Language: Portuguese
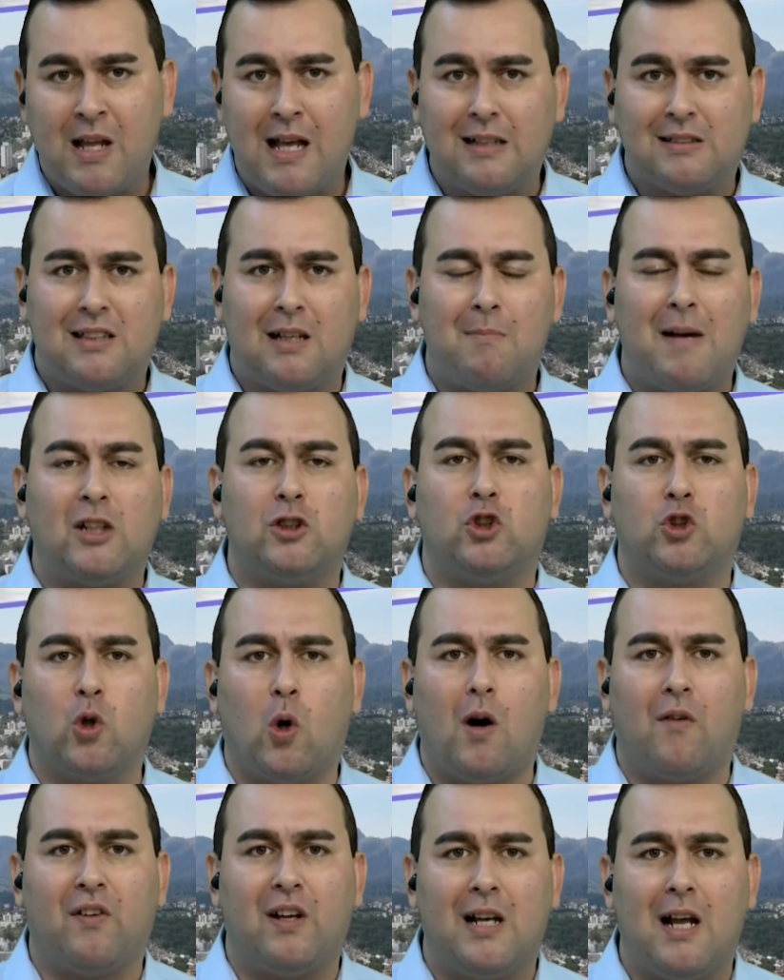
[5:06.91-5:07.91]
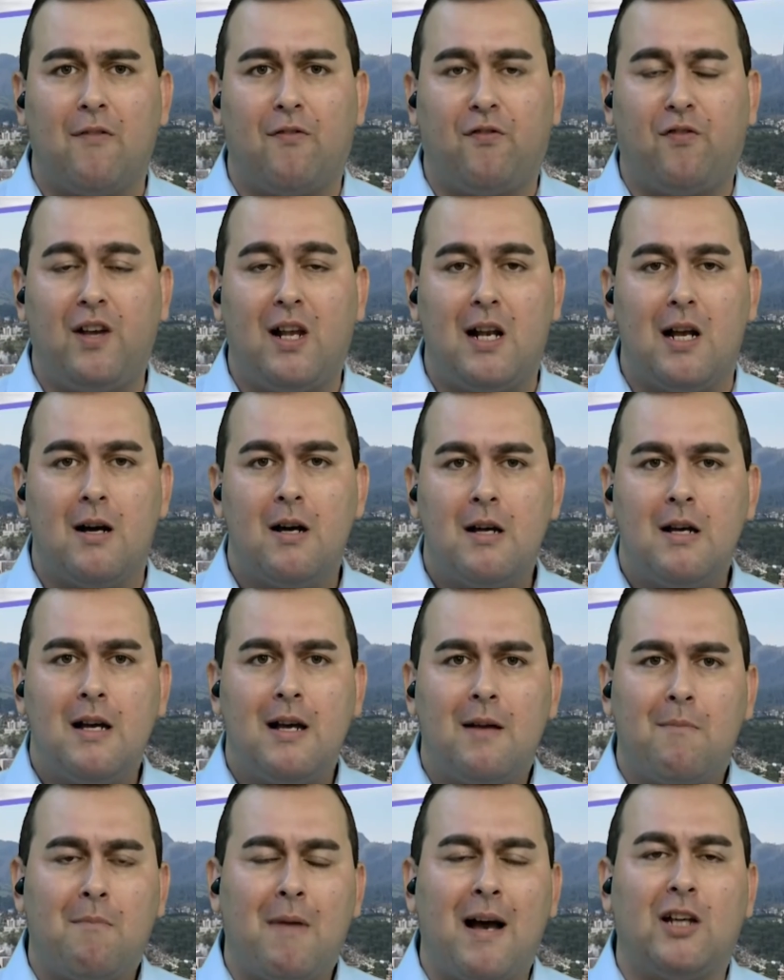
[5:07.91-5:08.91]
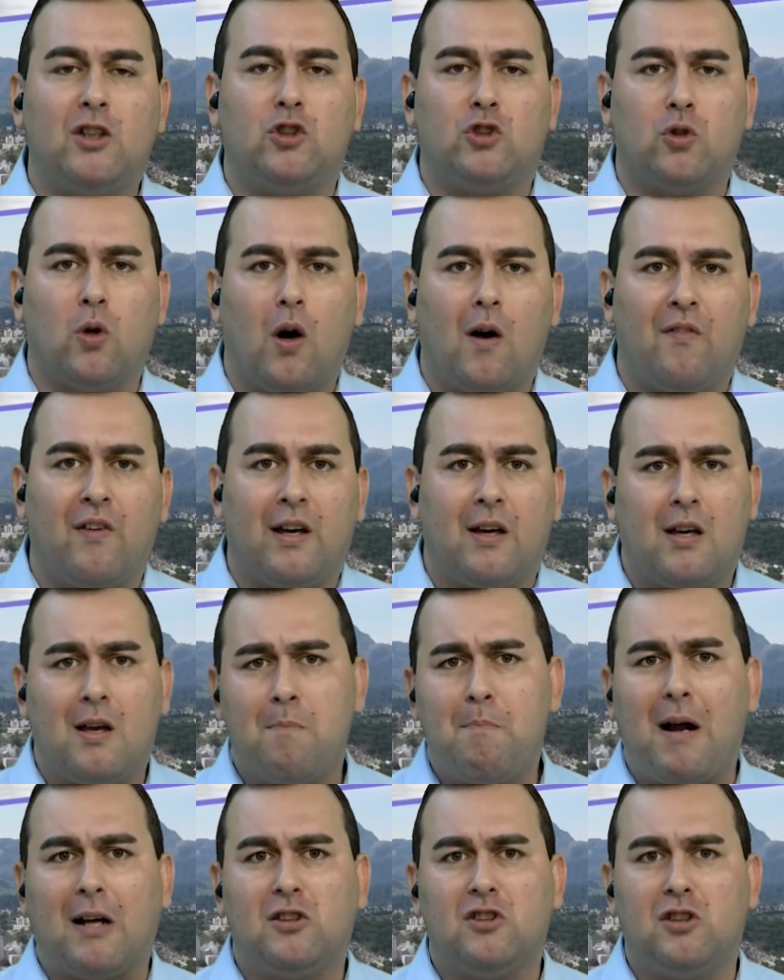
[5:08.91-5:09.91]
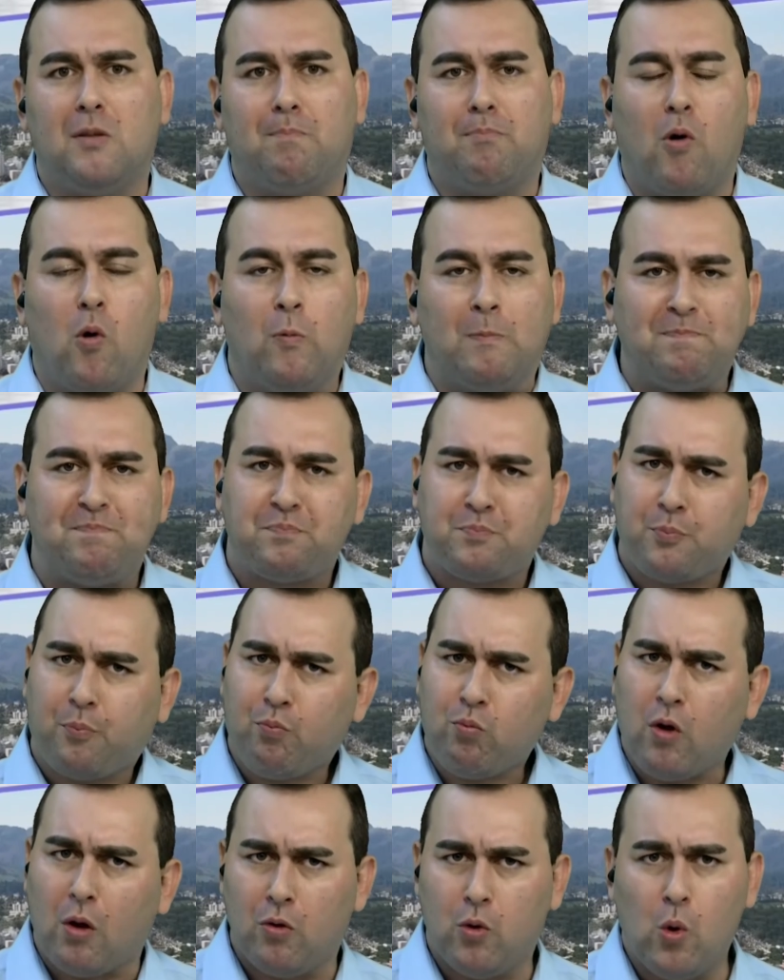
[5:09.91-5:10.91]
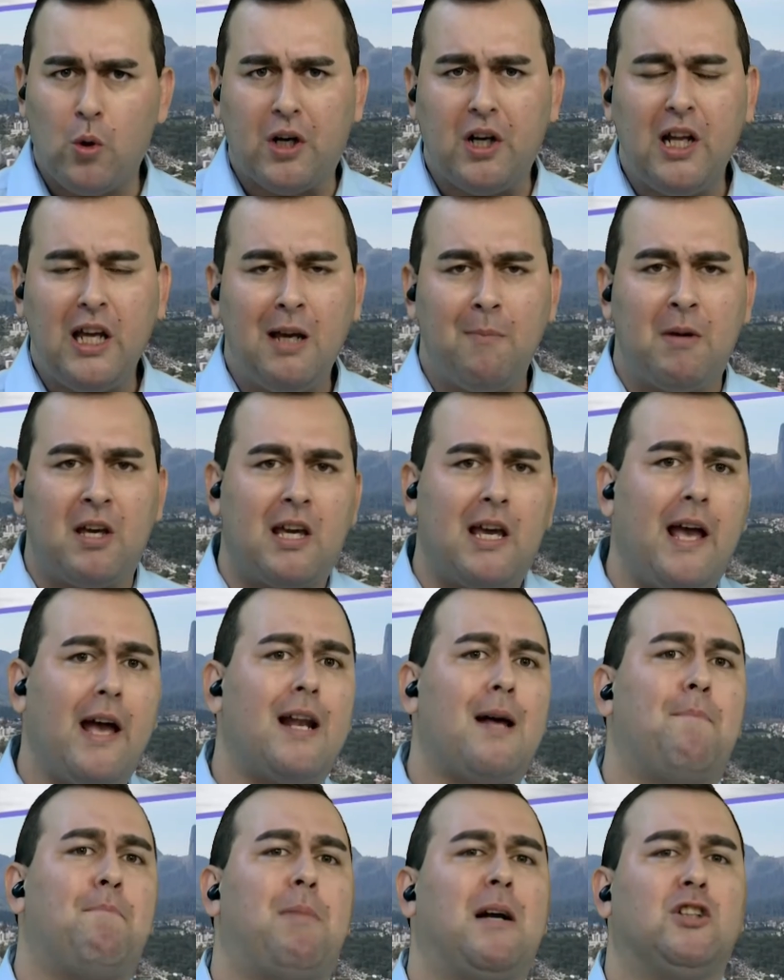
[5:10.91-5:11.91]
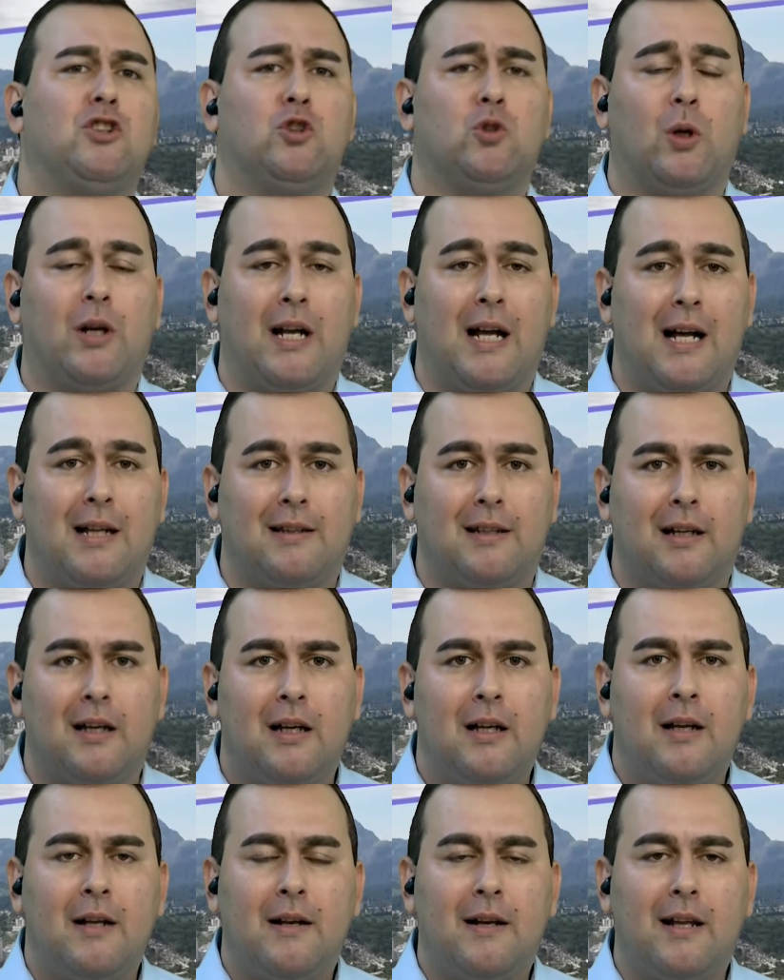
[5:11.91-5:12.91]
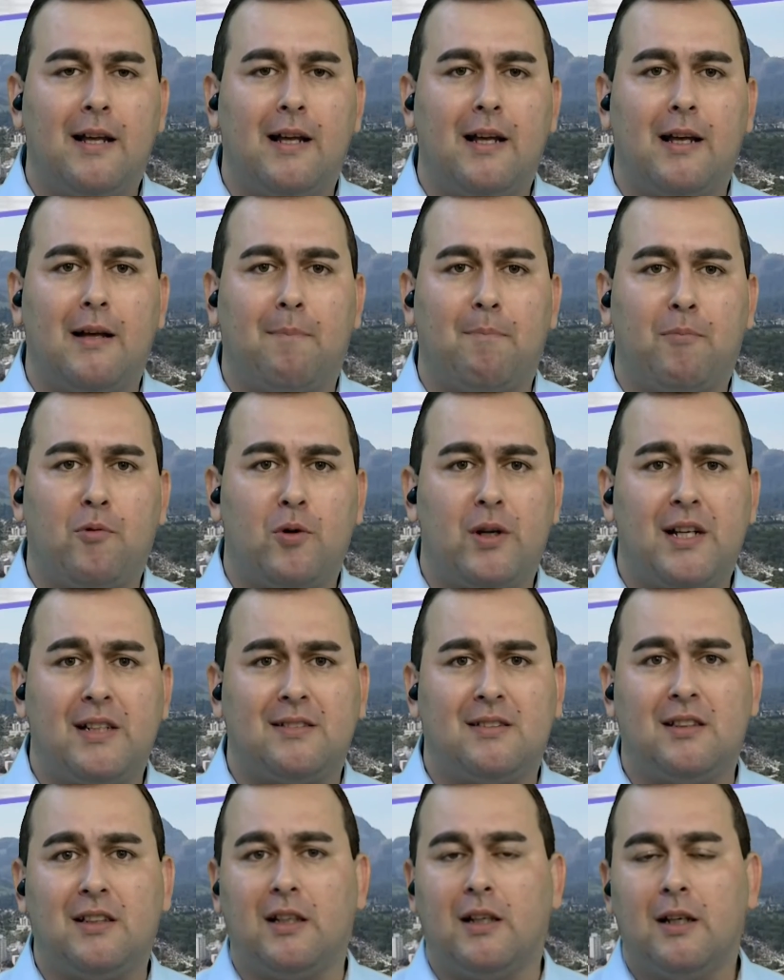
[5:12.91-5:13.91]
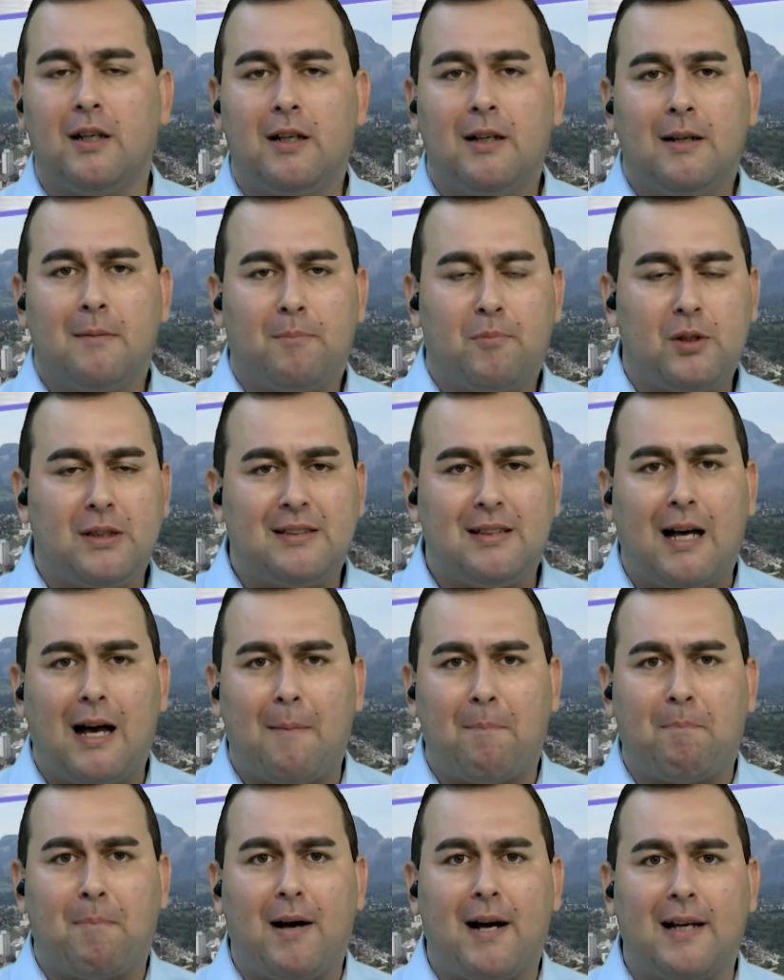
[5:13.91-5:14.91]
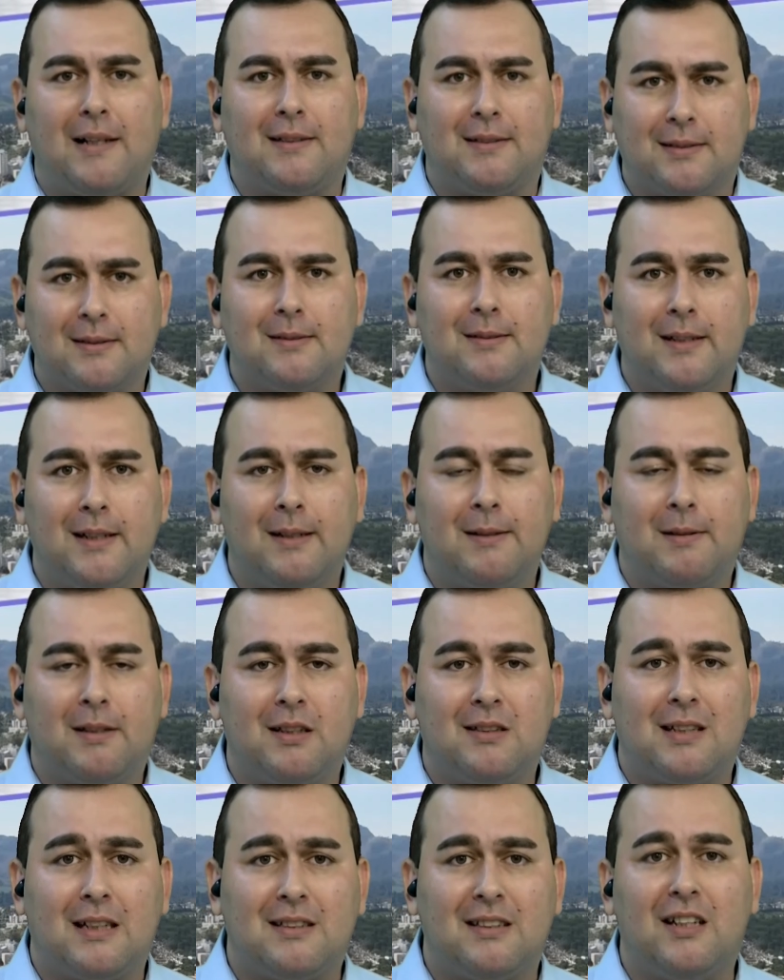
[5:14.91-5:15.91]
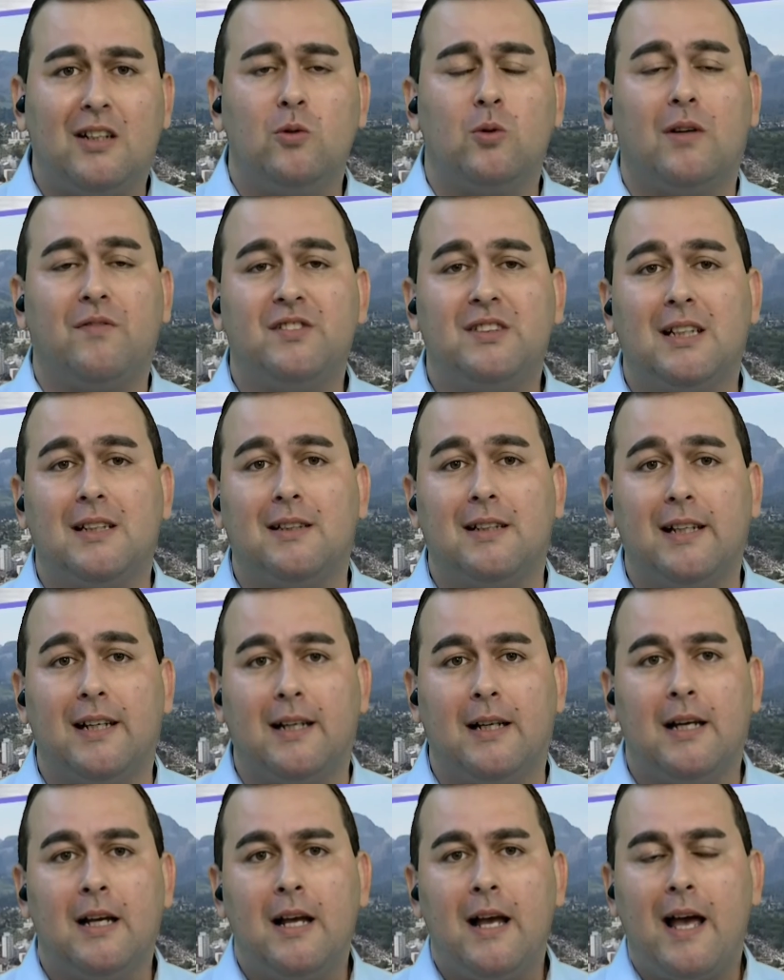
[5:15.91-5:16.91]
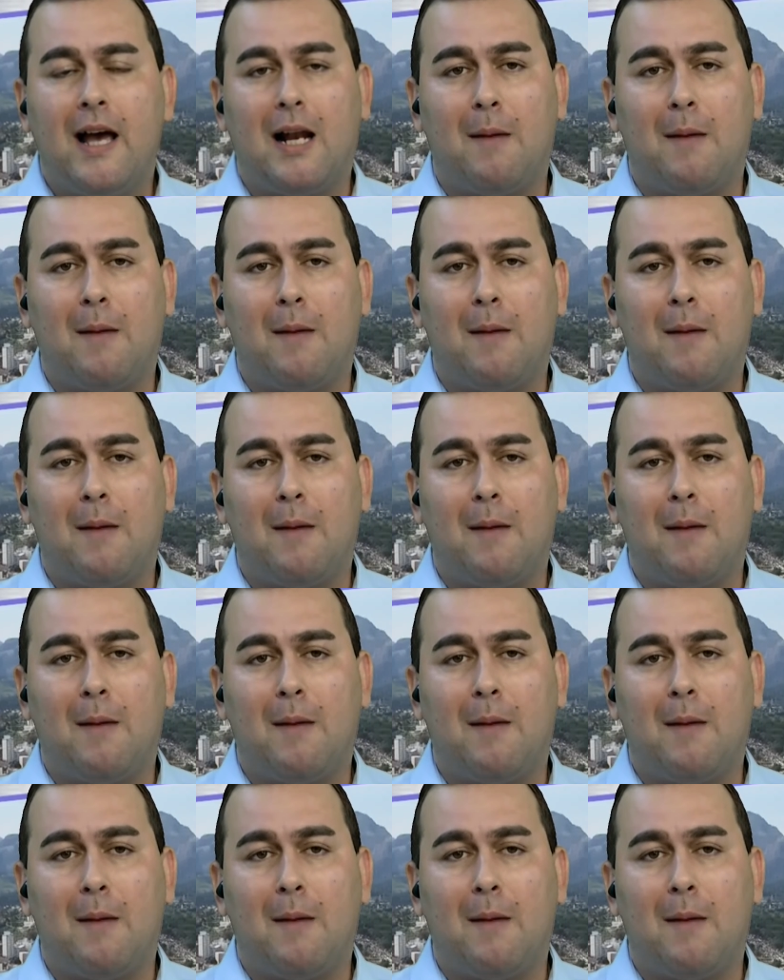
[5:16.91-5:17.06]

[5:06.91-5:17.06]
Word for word: Essa mais jovem, né? A filha mais jovem que participou do crime, que era apaixonada né, por esse por esse rapaz né, que está seguindo a vida dele.